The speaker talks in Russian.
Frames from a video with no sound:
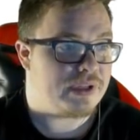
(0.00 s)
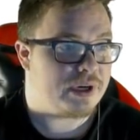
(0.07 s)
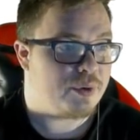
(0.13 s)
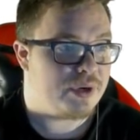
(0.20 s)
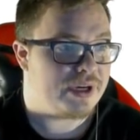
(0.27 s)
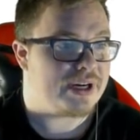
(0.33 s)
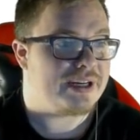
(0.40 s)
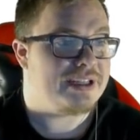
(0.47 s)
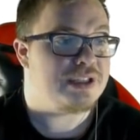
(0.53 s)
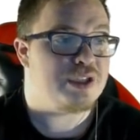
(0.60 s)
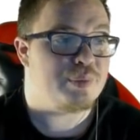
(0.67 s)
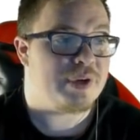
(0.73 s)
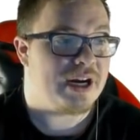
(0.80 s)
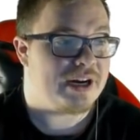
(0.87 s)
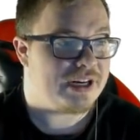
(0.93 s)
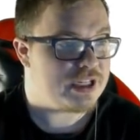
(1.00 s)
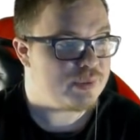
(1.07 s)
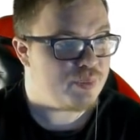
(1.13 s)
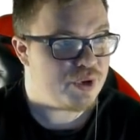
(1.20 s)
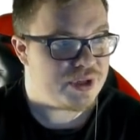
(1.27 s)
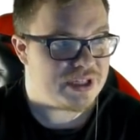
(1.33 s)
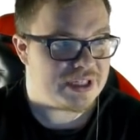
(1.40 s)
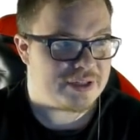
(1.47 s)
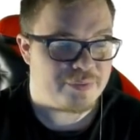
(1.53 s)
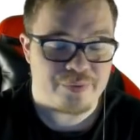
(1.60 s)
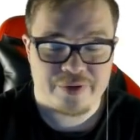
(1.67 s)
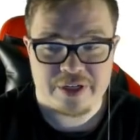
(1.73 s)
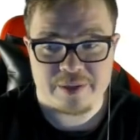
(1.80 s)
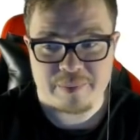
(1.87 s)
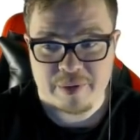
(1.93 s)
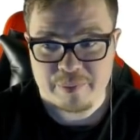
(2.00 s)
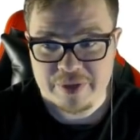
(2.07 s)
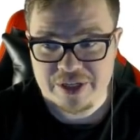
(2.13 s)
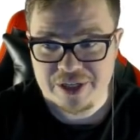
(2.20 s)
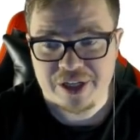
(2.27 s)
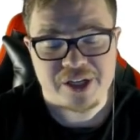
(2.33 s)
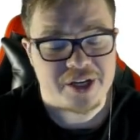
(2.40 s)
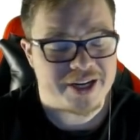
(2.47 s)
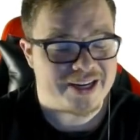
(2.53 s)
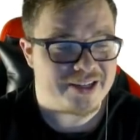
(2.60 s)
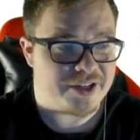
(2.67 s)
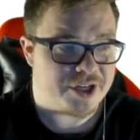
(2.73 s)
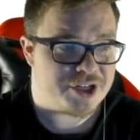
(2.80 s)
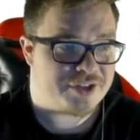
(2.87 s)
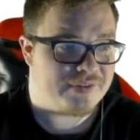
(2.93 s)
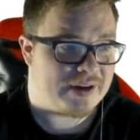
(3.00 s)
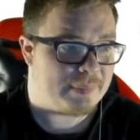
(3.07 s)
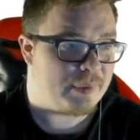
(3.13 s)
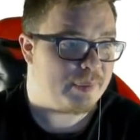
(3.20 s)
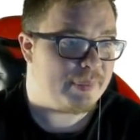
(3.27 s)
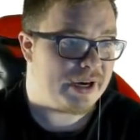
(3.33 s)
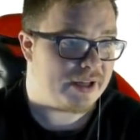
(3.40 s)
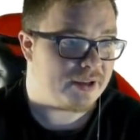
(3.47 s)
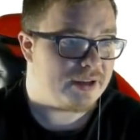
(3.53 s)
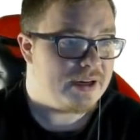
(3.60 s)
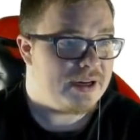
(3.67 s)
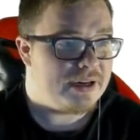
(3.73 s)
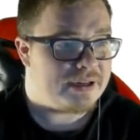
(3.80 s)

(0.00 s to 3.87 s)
Такой архетип, как разбойники в мобильной игре Lineage 2 Mobile.